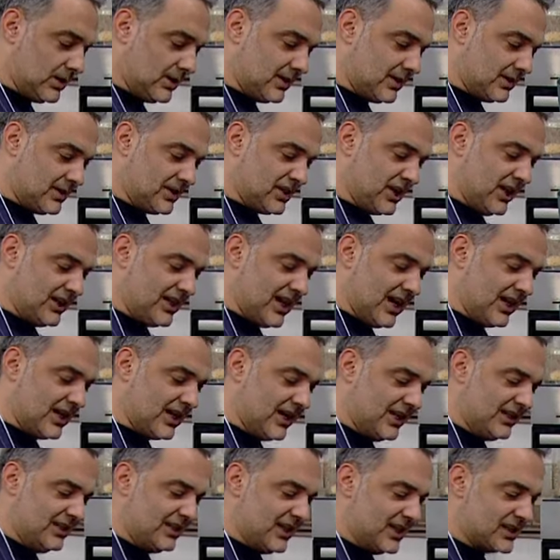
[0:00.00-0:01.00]
Peki, şeyden
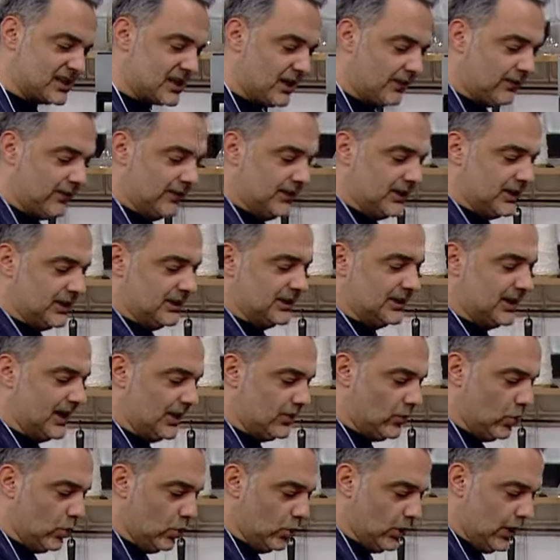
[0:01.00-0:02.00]
karides kafalarından
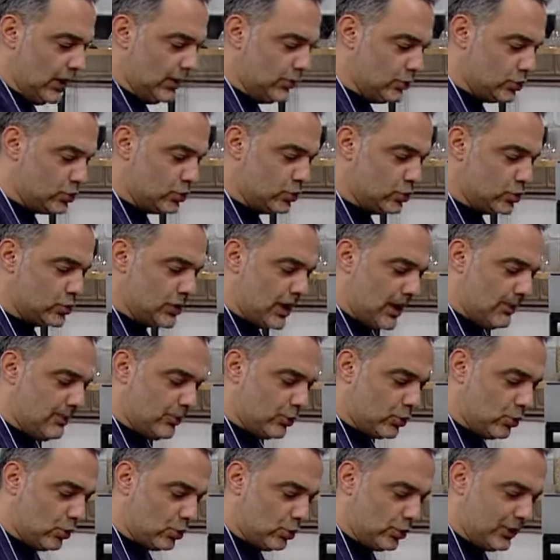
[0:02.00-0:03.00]
olağanüstü güzel bir
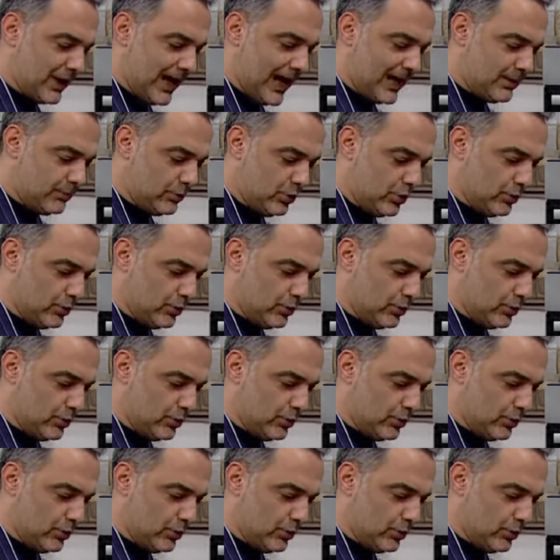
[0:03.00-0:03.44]
koku gelmiyor